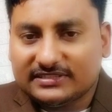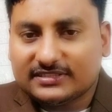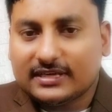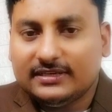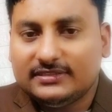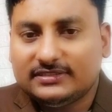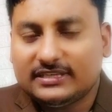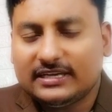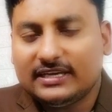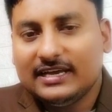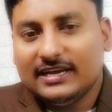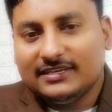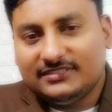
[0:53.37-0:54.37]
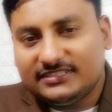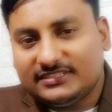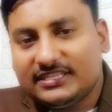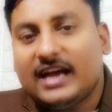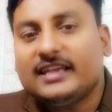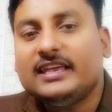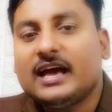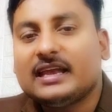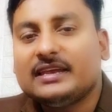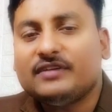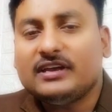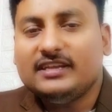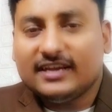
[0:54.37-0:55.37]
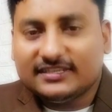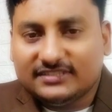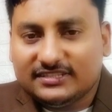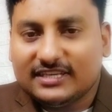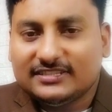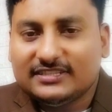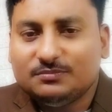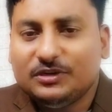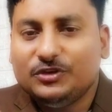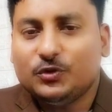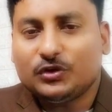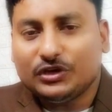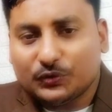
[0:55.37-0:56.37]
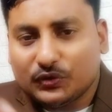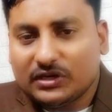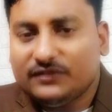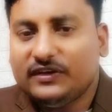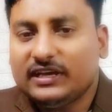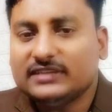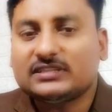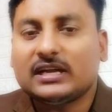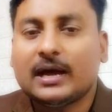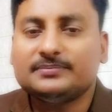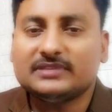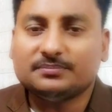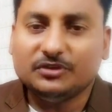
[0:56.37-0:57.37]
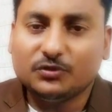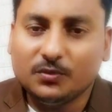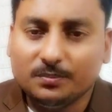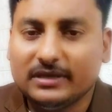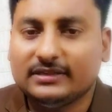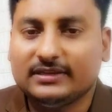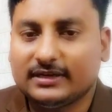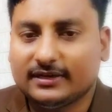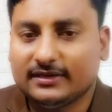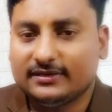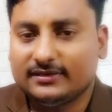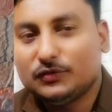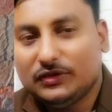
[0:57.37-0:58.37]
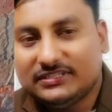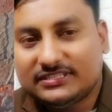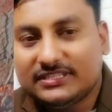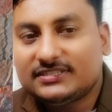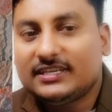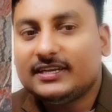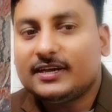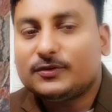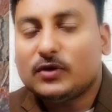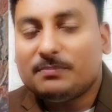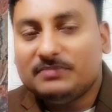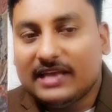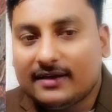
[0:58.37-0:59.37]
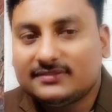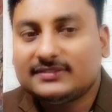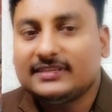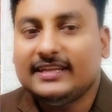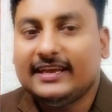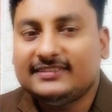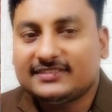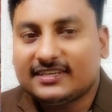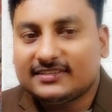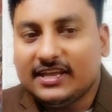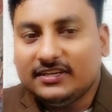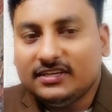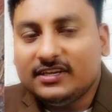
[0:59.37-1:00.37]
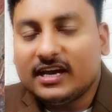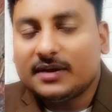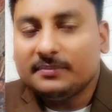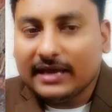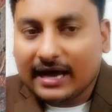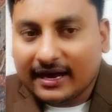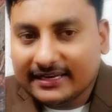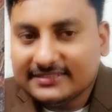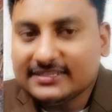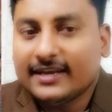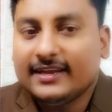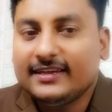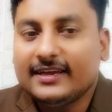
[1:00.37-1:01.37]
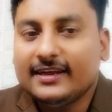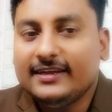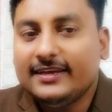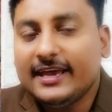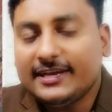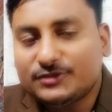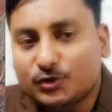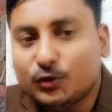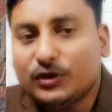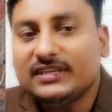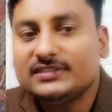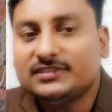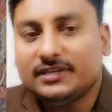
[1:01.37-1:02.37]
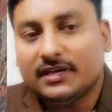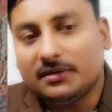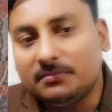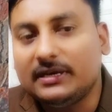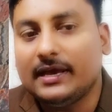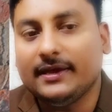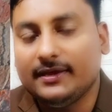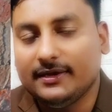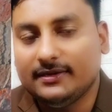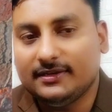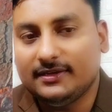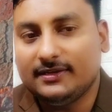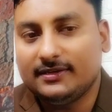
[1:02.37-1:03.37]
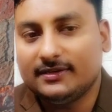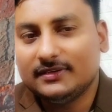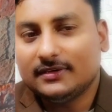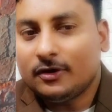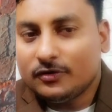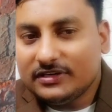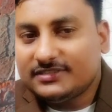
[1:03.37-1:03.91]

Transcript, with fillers: प्रेस कर लीजिए जिससे आगे आने वाली अच्छी अच्छी वीडियो की नोटिफिकेशन आप सभी को मिलते रहे तो इस स्टेयर को आप ध्यान से देख सकते हैं कि घर में आने जाने के लिए एक छोटी स्टेयर बनाई गई थी और